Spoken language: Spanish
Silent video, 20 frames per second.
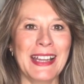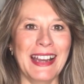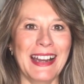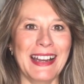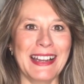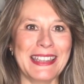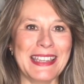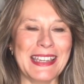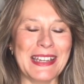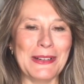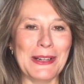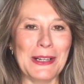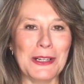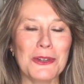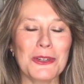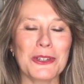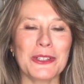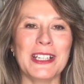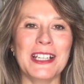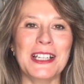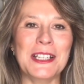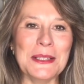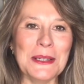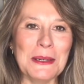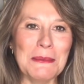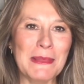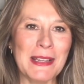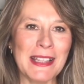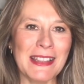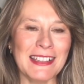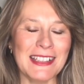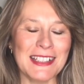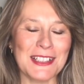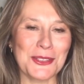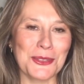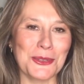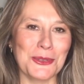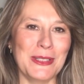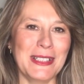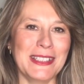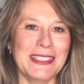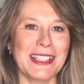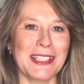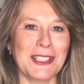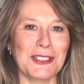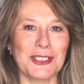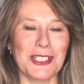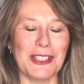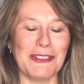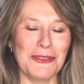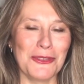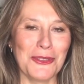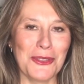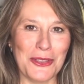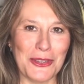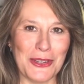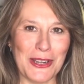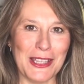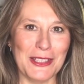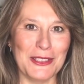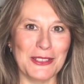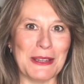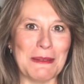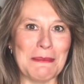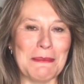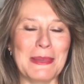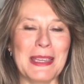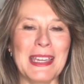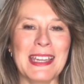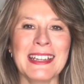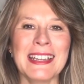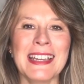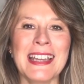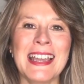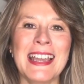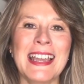aquí abajo con el nombre de la suculenta que os ha funcionado tan bien.